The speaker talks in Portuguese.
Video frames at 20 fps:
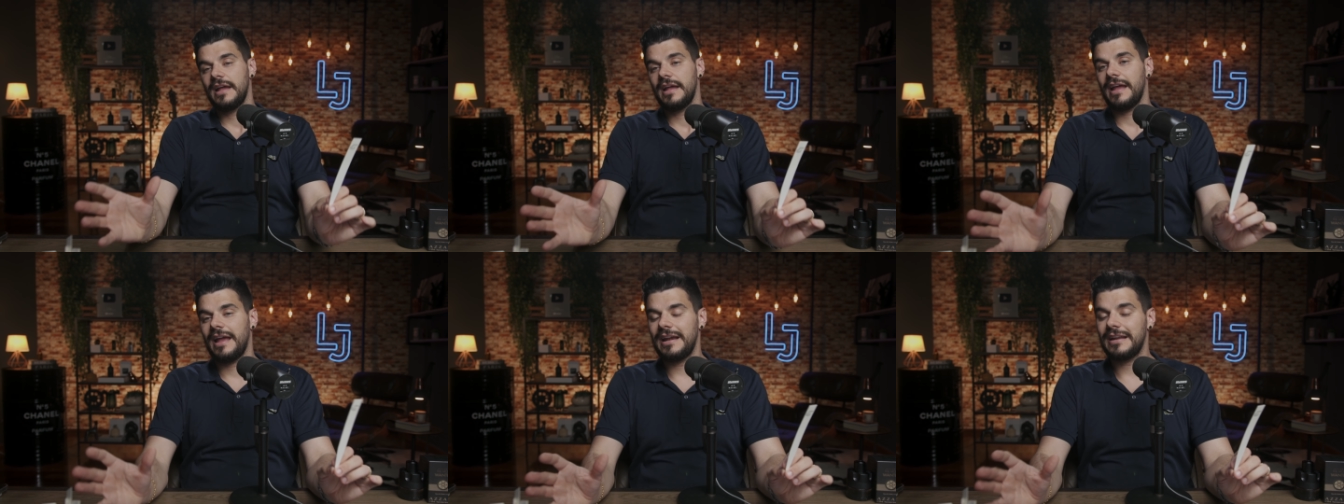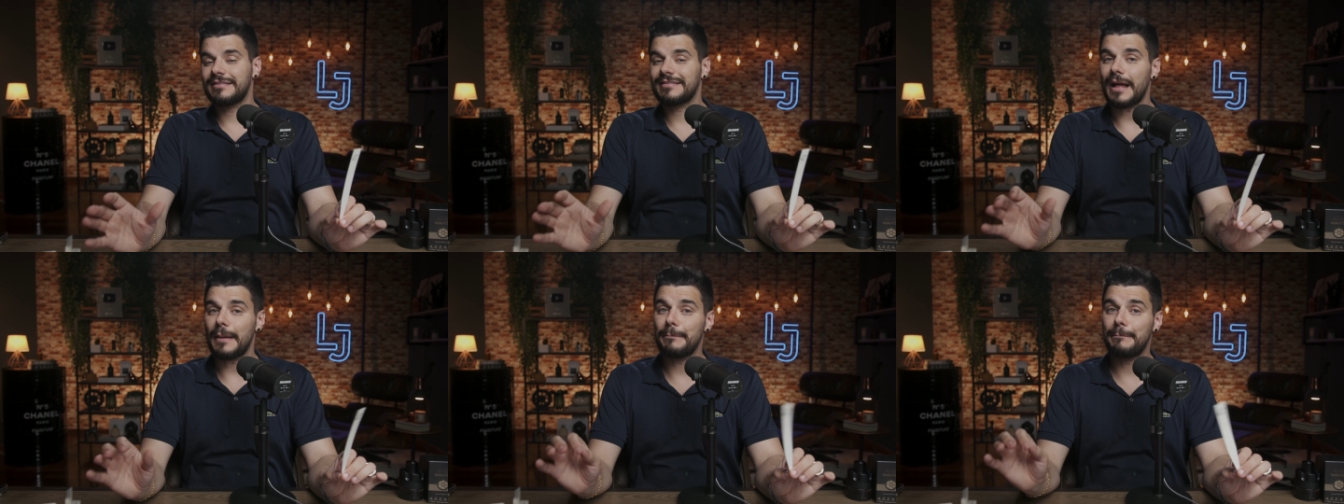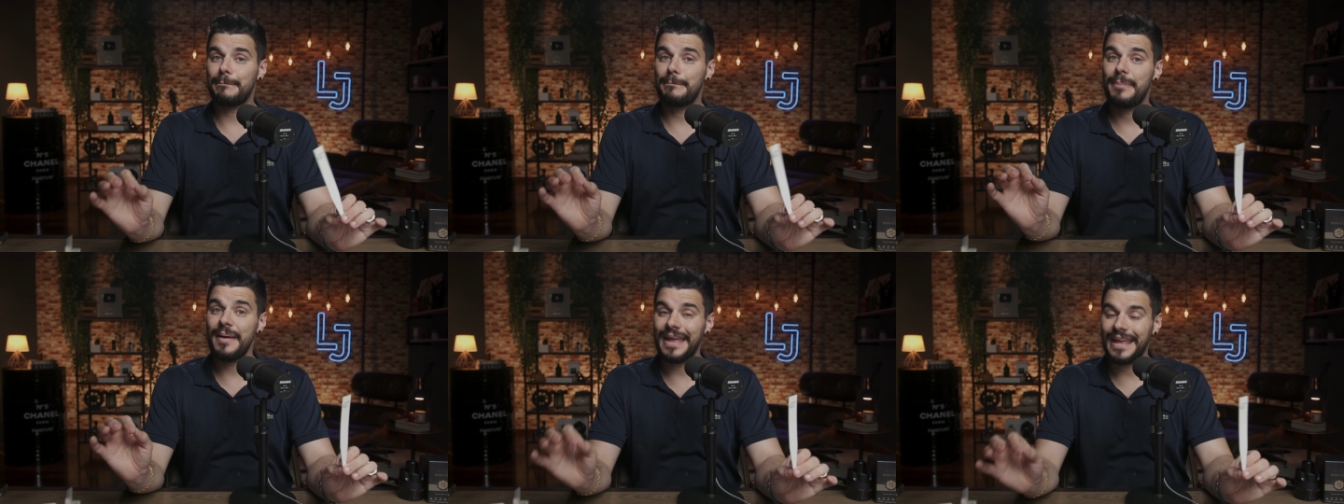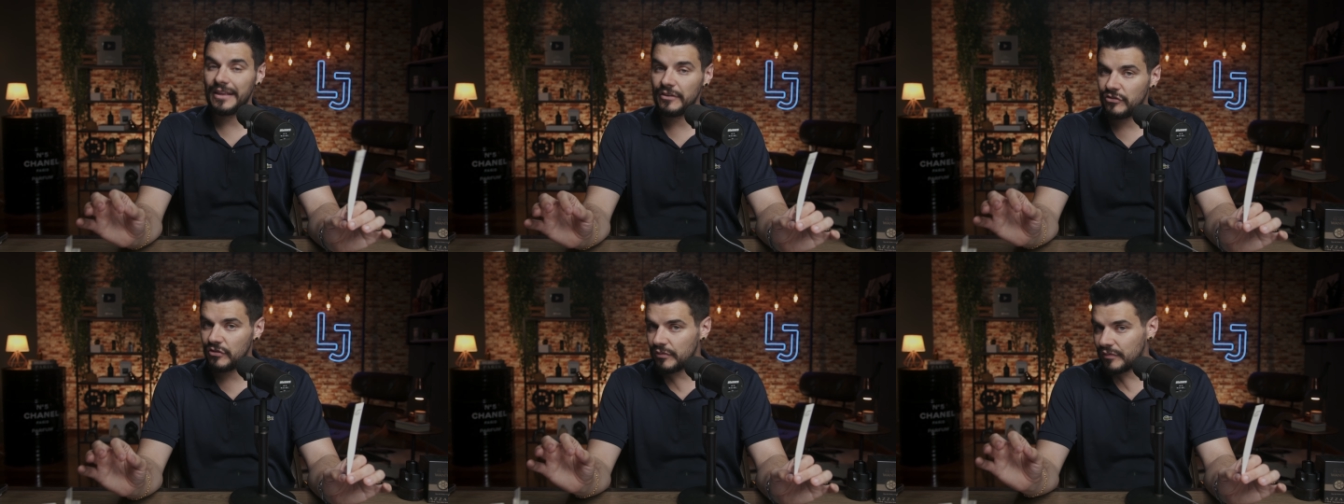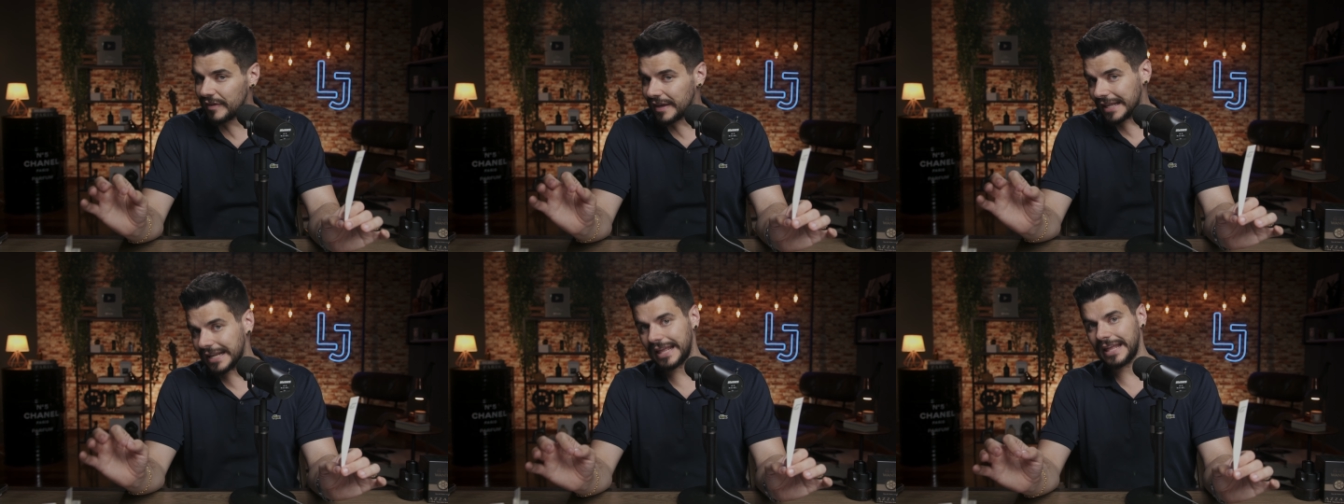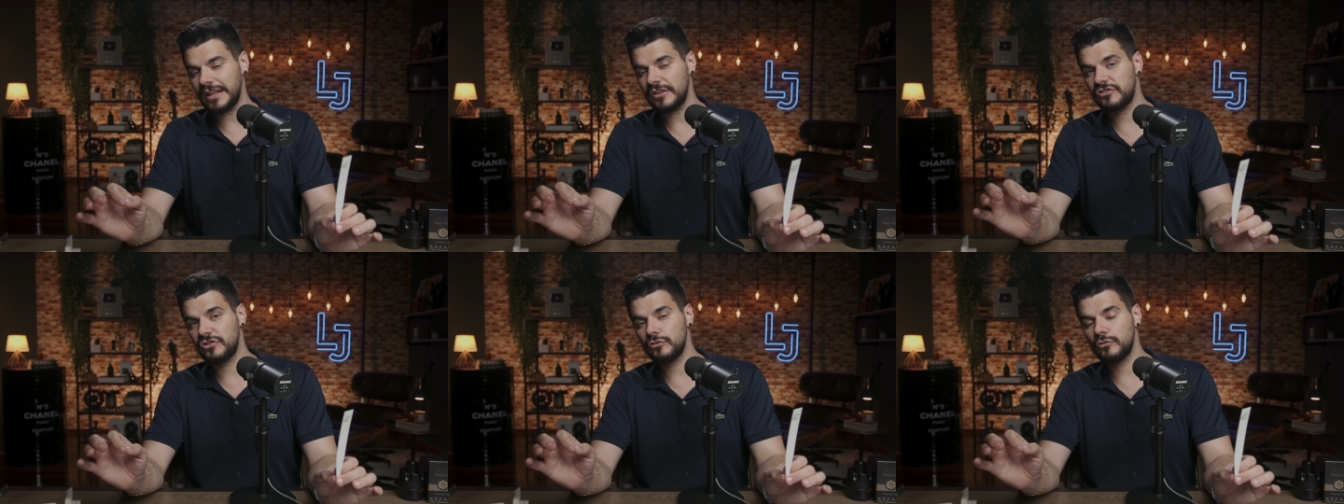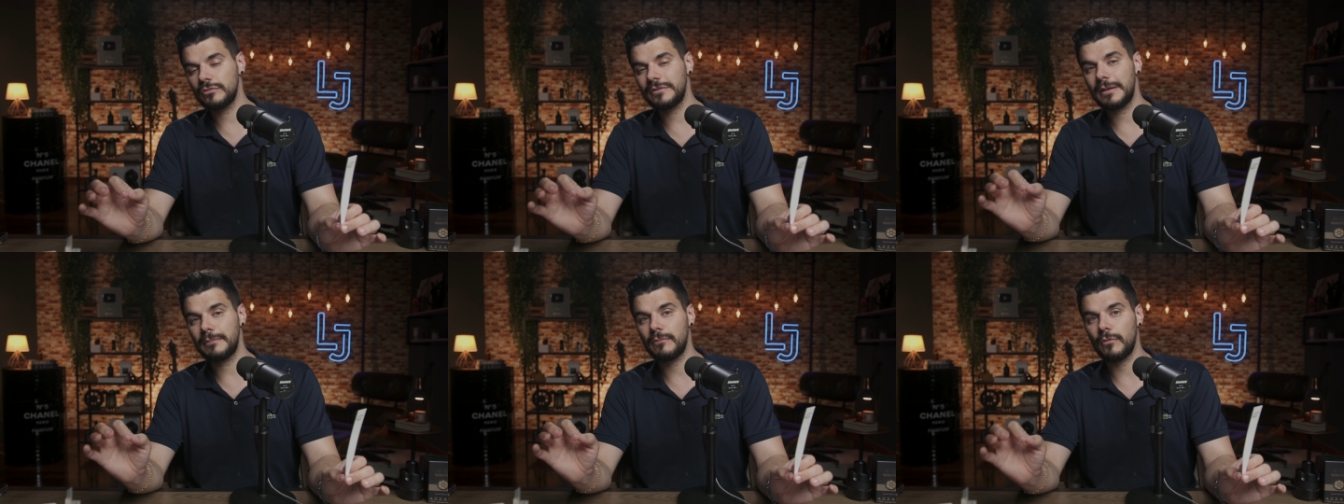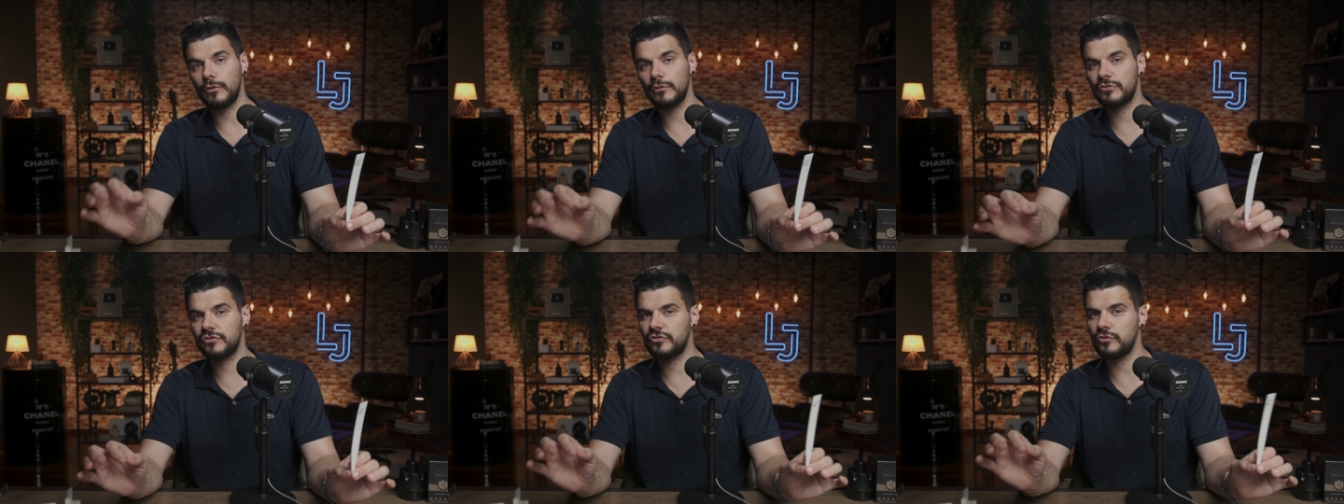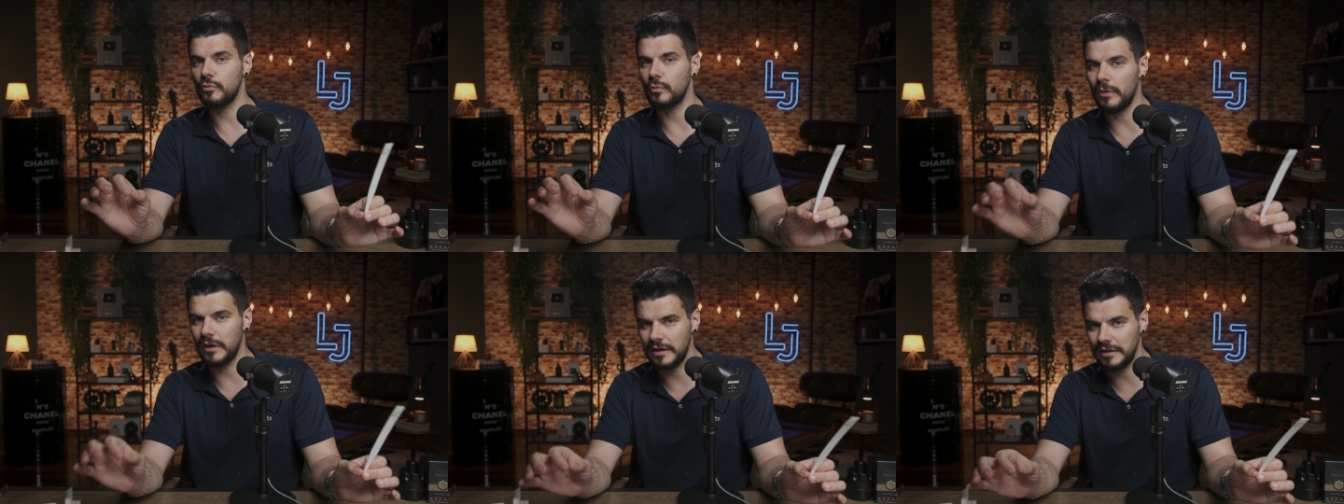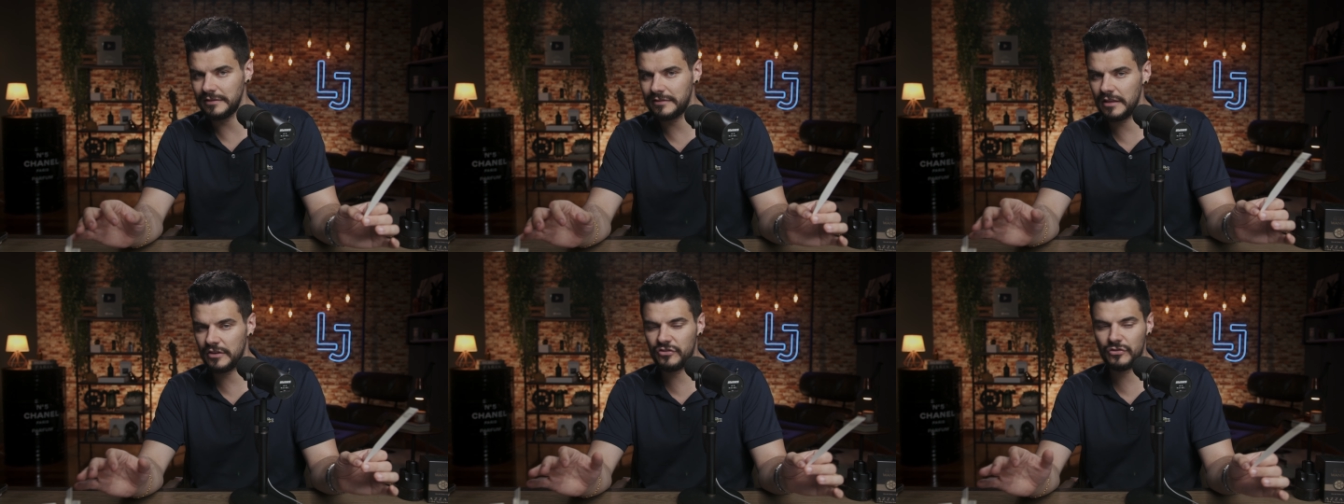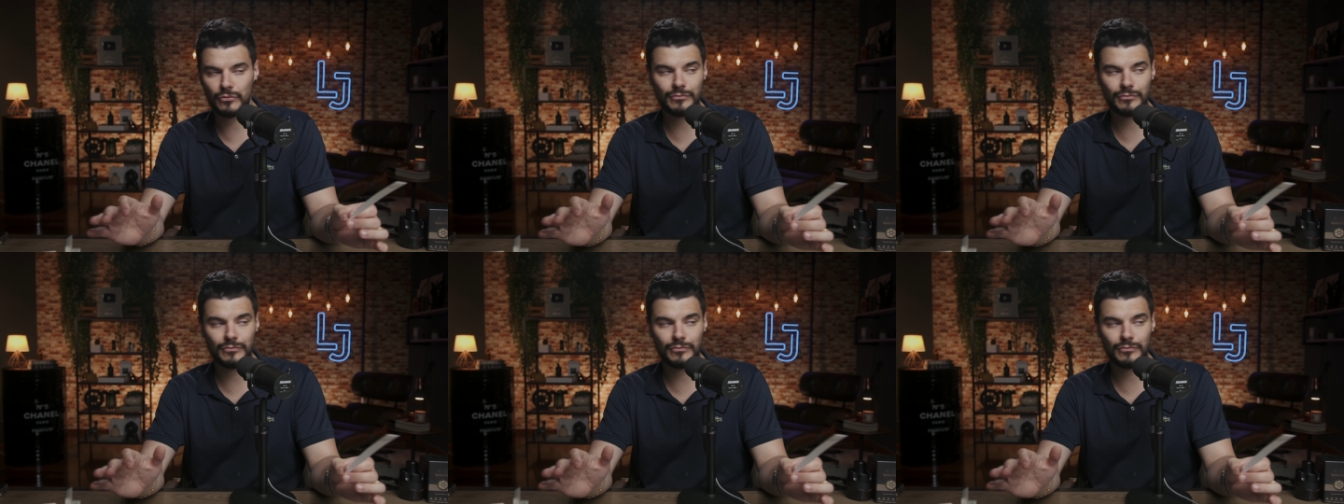ele tá bem diferente do The Most Wanted,